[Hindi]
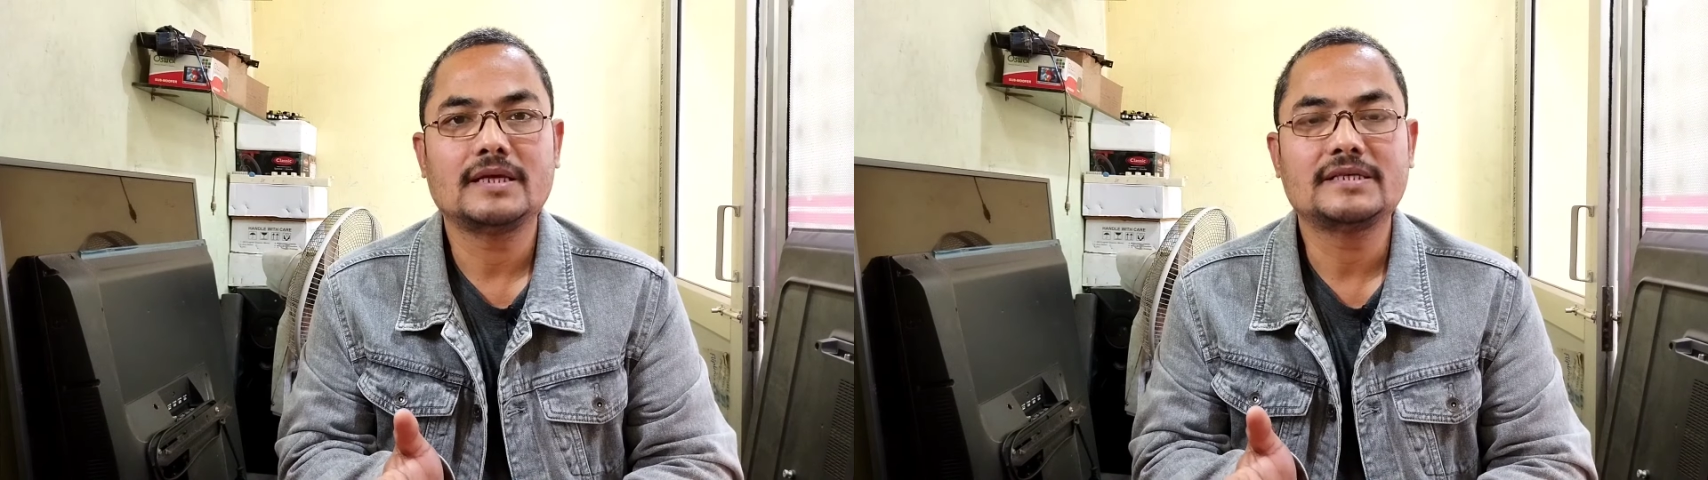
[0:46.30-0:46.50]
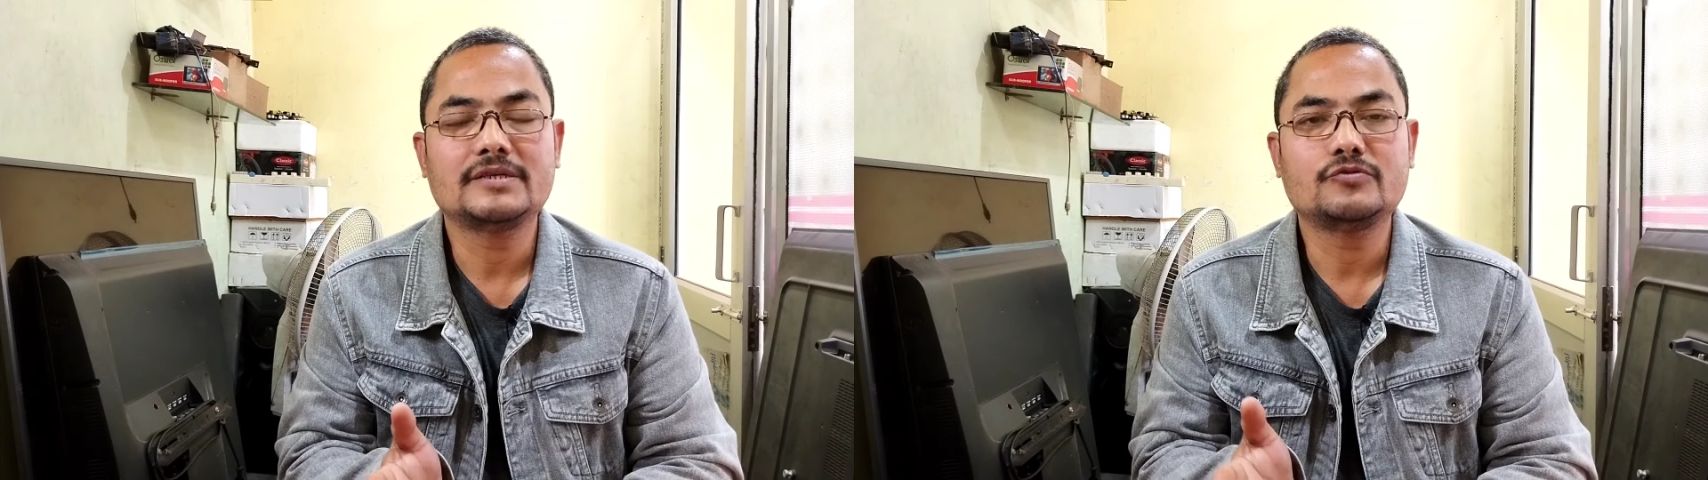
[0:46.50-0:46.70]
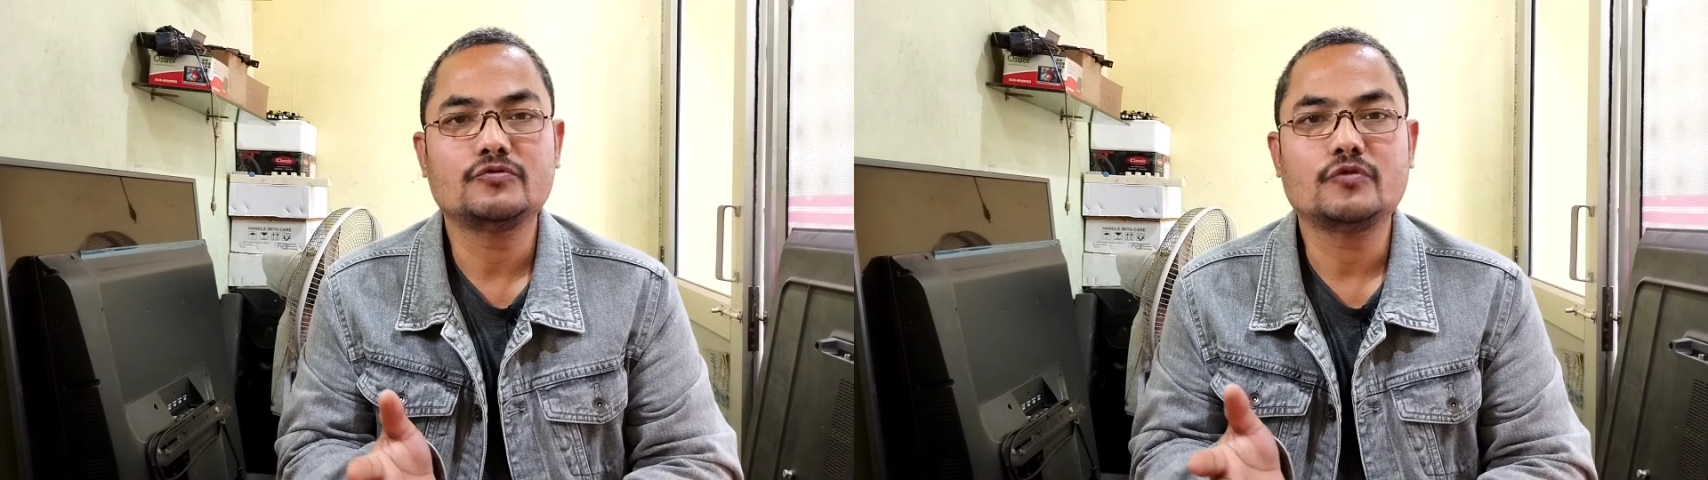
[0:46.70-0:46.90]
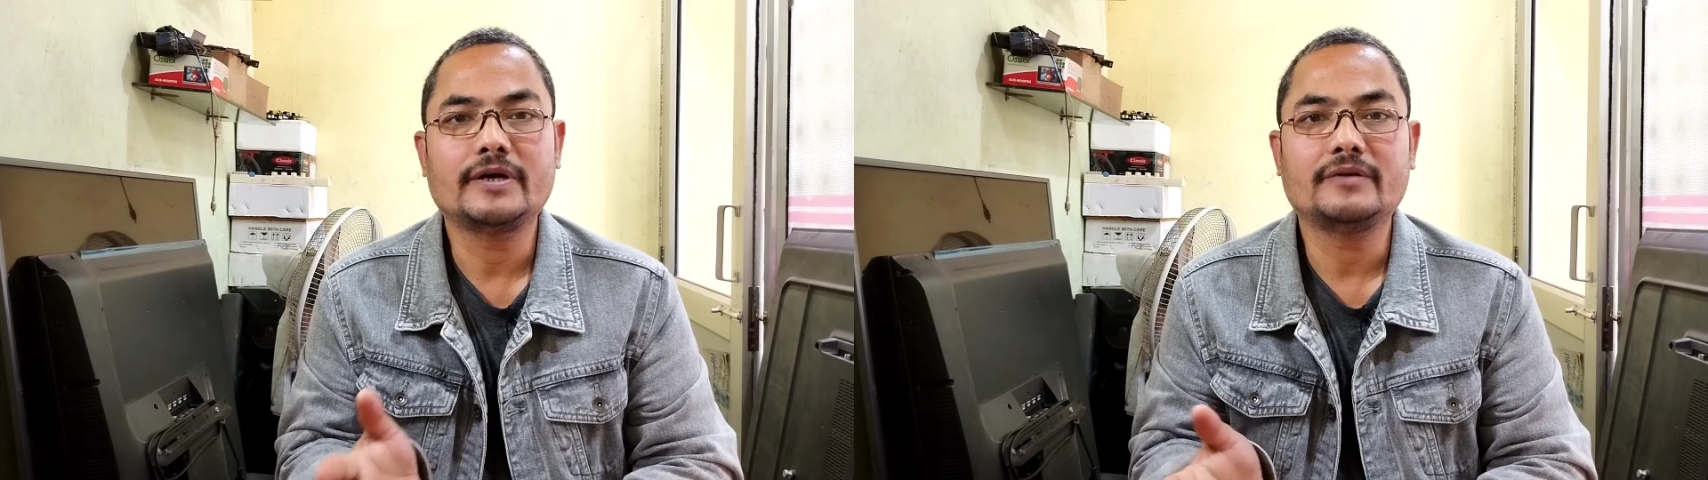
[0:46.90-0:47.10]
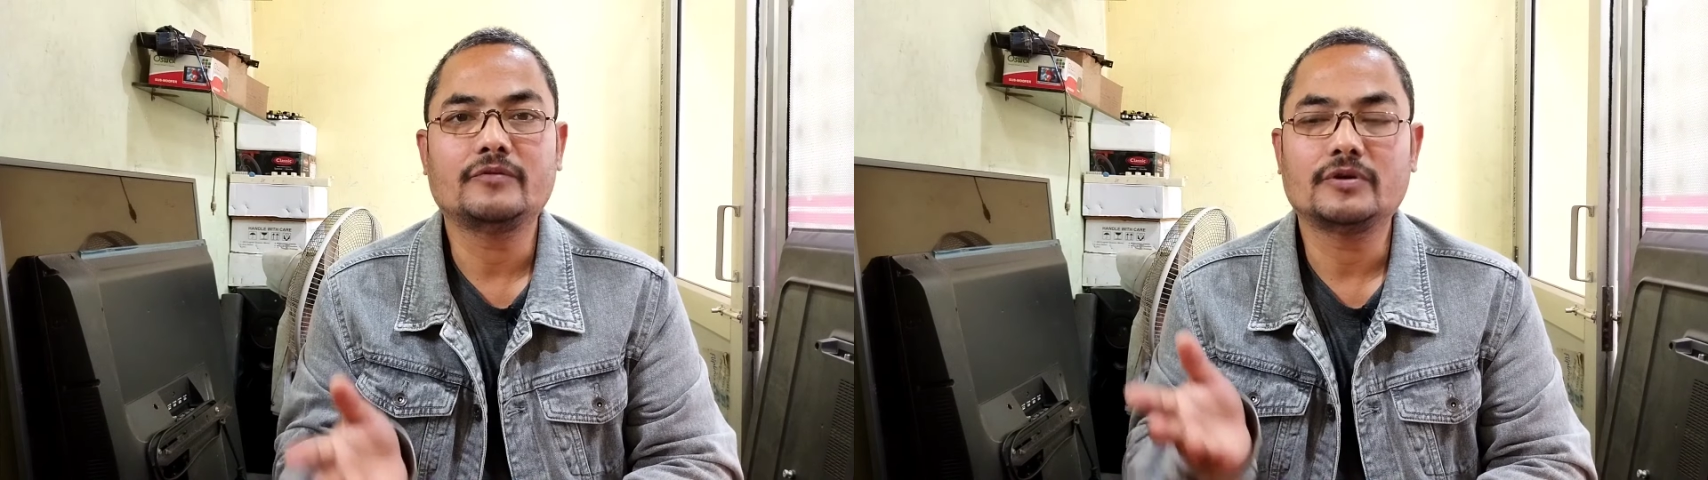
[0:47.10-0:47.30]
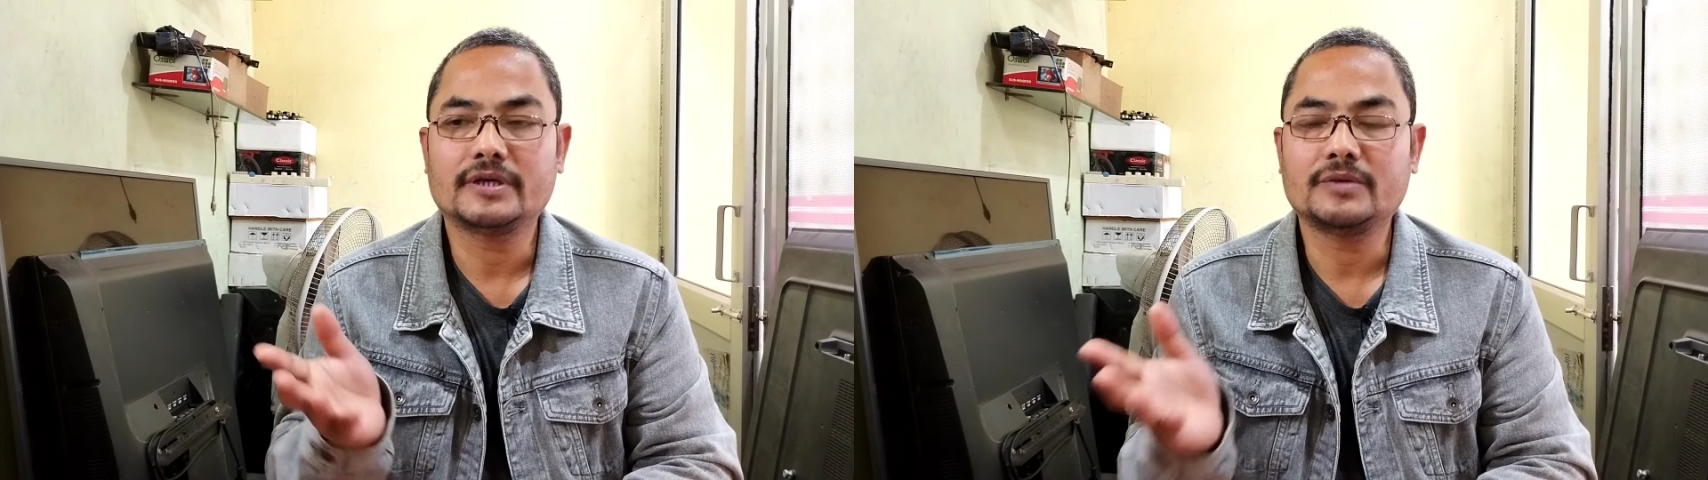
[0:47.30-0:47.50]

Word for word: एसी 220 वोल्ट